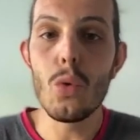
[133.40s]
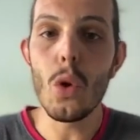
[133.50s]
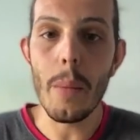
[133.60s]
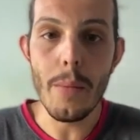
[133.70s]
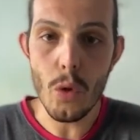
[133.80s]

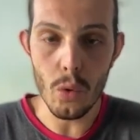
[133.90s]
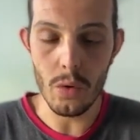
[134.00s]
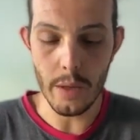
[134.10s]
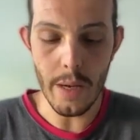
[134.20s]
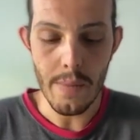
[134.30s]
toujours la même chose.
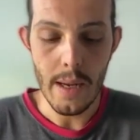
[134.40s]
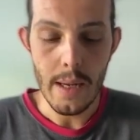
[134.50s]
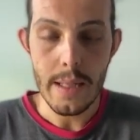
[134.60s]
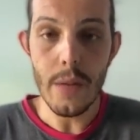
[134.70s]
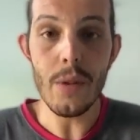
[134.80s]
ok
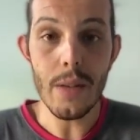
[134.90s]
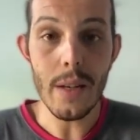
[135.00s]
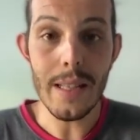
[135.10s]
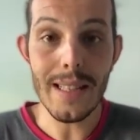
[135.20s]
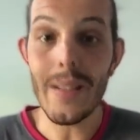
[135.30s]
Ce qu'il faut
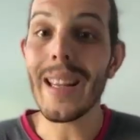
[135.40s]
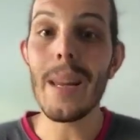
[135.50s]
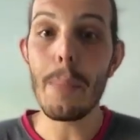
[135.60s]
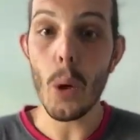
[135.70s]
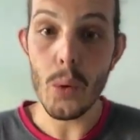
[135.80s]
savoir, c'est que ça va être
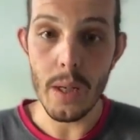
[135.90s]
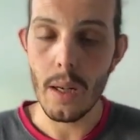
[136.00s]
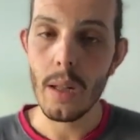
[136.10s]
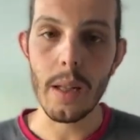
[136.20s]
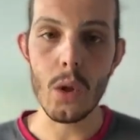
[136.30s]
hyper
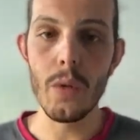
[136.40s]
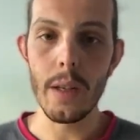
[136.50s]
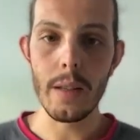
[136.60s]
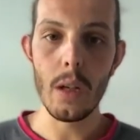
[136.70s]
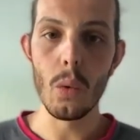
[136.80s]
utile. Très souvent,
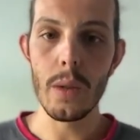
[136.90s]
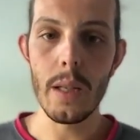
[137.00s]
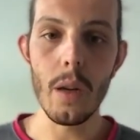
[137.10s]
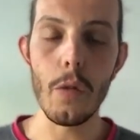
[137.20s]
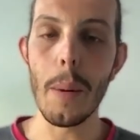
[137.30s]
à la télé, on
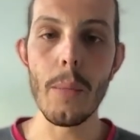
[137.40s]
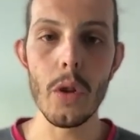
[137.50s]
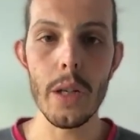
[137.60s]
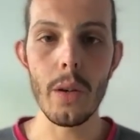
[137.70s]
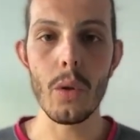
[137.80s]
dit faut pas
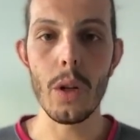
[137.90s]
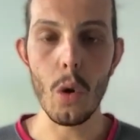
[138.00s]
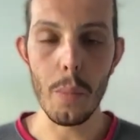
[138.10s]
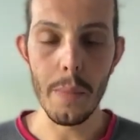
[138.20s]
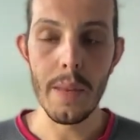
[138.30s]
manger entre les
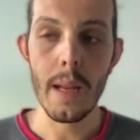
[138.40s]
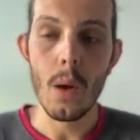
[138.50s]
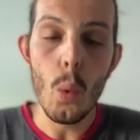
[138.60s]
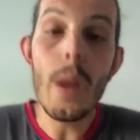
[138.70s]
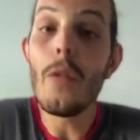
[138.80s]
repas.
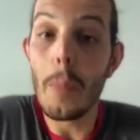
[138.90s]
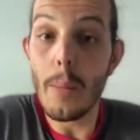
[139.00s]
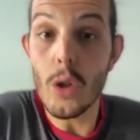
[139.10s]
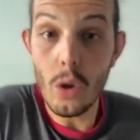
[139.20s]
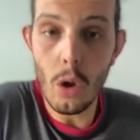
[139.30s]
Oui, il faut pas
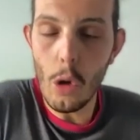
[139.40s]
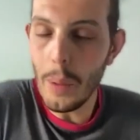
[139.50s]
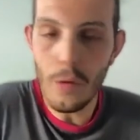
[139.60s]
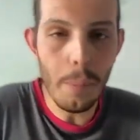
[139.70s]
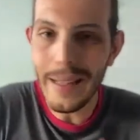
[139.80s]
manger entre les
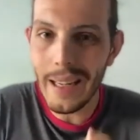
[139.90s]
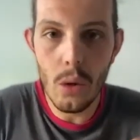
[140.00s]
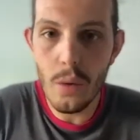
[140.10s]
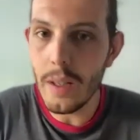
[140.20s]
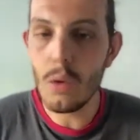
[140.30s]
repas, il faut pas
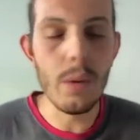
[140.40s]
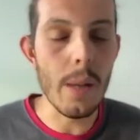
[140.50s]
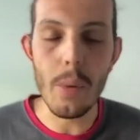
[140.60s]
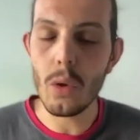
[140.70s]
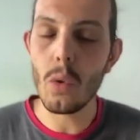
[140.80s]
grignoter tout et
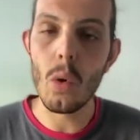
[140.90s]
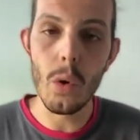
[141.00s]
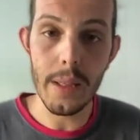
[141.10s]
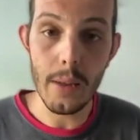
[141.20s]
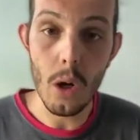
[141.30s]
n'importe quoi,
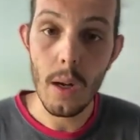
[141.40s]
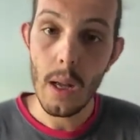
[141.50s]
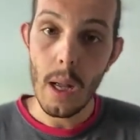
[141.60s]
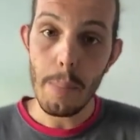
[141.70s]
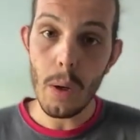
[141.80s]
ouais, d'accord.
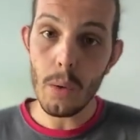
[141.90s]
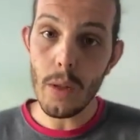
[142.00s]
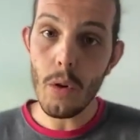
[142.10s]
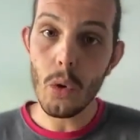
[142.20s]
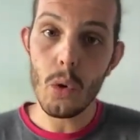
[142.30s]
Par
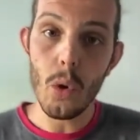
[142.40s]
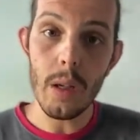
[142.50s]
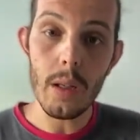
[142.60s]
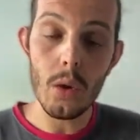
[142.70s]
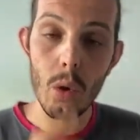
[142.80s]
contre, avoir une
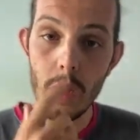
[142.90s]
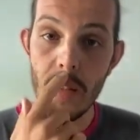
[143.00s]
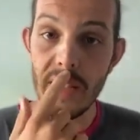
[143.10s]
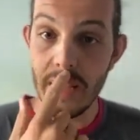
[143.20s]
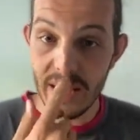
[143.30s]
collation
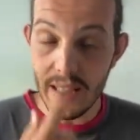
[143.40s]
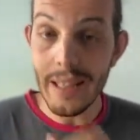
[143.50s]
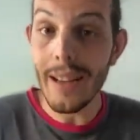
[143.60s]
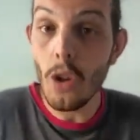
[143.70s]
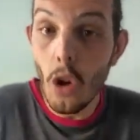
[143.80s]
qui va être
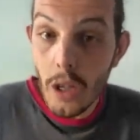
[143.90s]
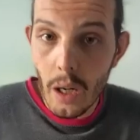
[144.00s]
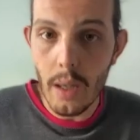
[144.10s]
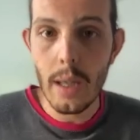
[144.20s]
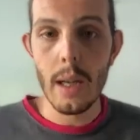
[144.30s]
diététique, un
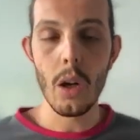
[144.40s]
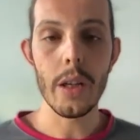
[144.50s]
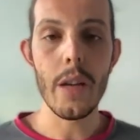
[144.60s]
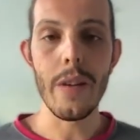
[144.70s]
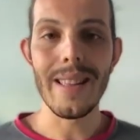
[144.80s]
encas euh,
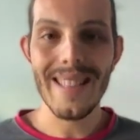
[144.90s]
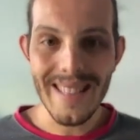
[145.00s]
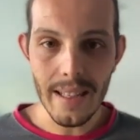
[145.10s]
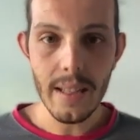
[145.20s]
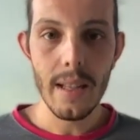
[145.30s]
qui va être
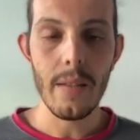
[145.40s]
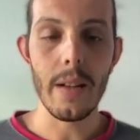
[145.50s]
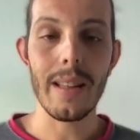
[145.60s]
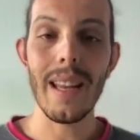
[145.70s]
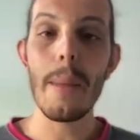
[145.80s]
sain,
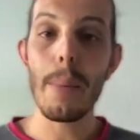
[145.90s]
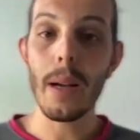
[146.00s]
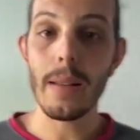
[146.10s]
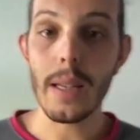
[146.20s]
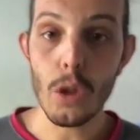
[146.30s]
va être
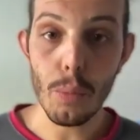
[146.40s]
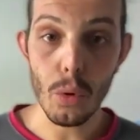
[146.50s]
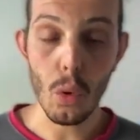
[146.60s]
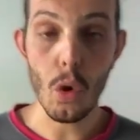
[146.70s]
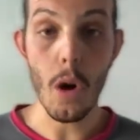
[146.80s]
hyper intéressant
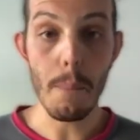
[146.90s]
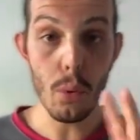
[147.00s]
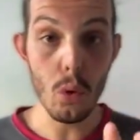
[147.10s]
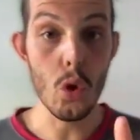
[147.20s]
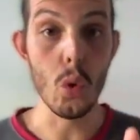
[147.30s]
pour ton corps,
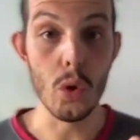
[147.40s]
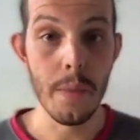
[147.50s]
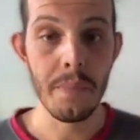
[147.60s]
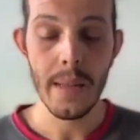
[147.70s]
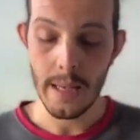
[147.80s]
pour deux choses.